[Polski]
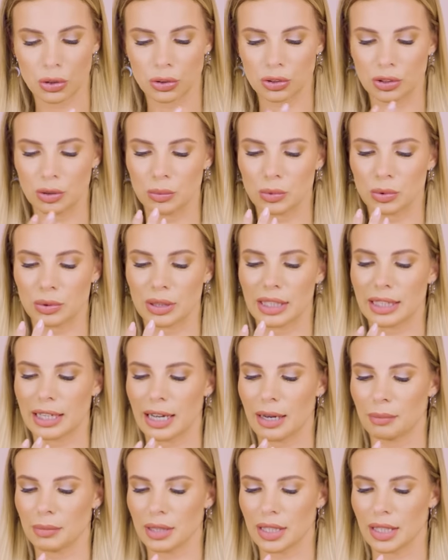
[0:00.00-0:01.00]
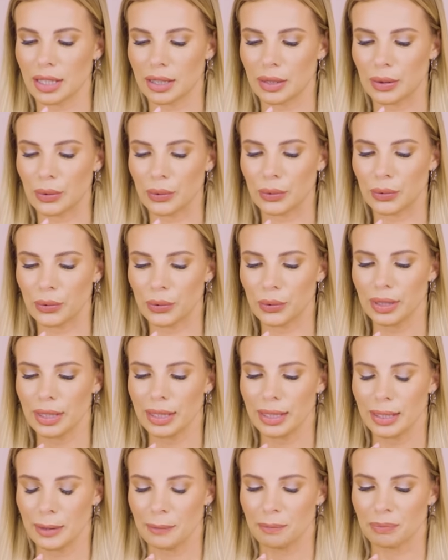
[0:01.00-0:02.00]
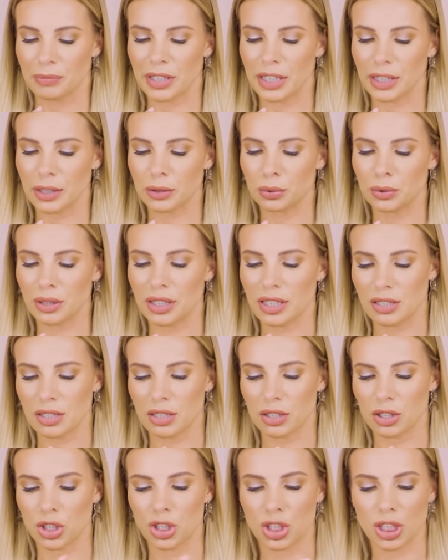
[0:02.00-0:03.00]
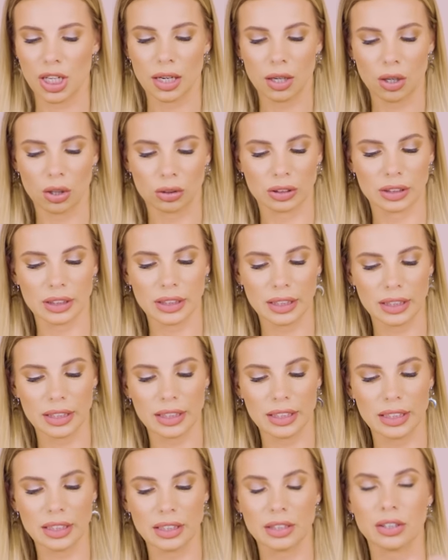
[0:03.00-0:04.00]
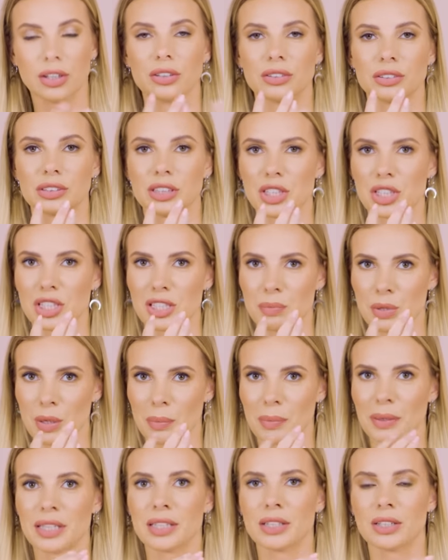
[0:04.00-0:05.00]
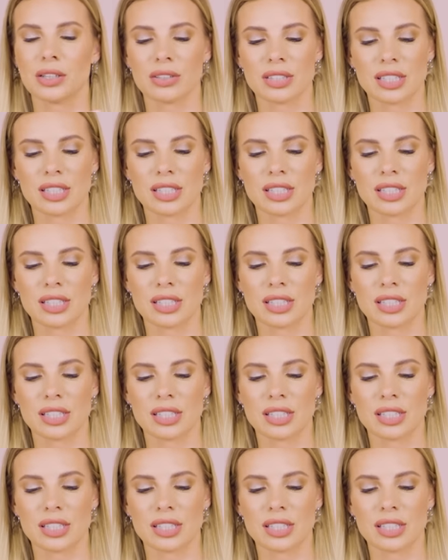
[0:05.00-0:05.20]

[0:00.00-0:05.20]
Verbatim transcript: o tym tutaj kamieniu, e, który jest zielony i on też jest przepięknie